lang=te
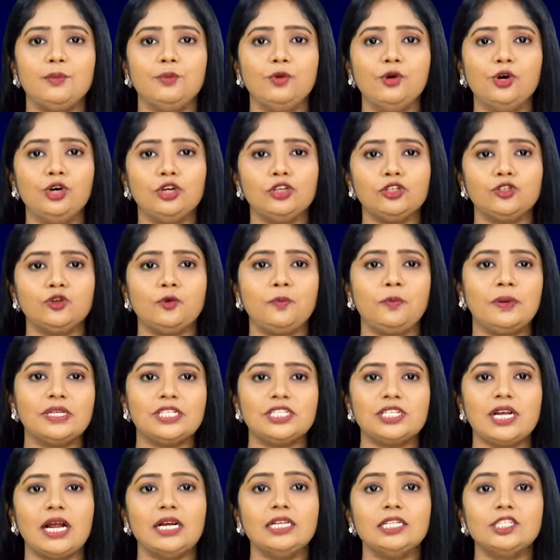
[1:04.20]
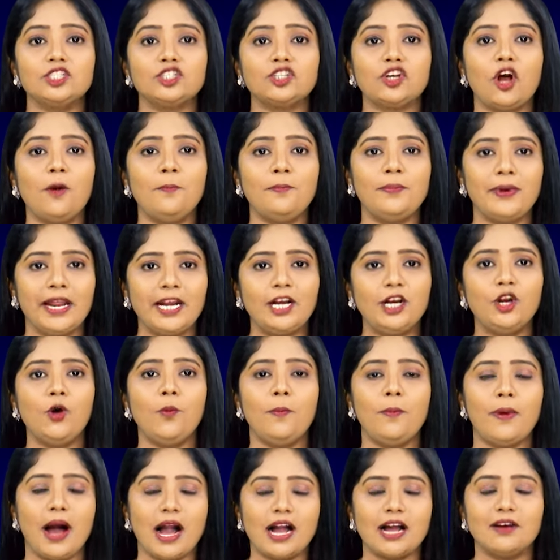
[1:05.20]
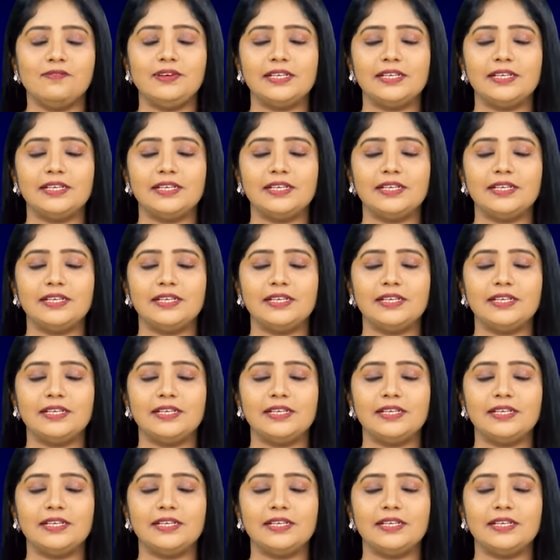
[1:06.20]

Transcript: ఈ ముగ్గురు సూపర్ స్టార్స్ టాప్ టెన్లో పాగా